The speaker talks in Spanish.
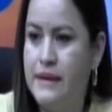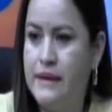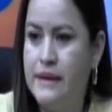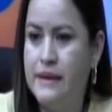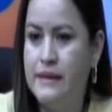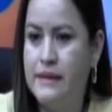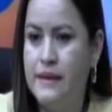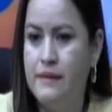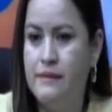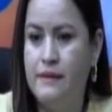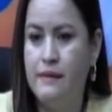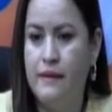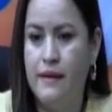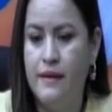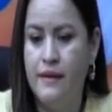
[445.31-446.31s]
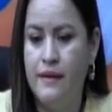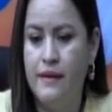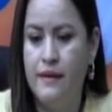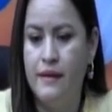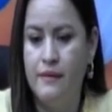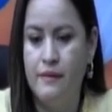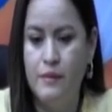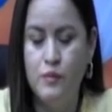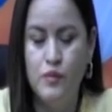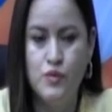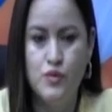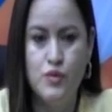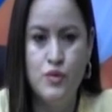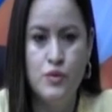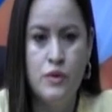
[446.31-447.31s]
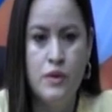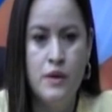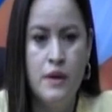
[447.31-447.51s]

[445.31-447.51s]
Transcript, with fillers: Legislativa eh, habemos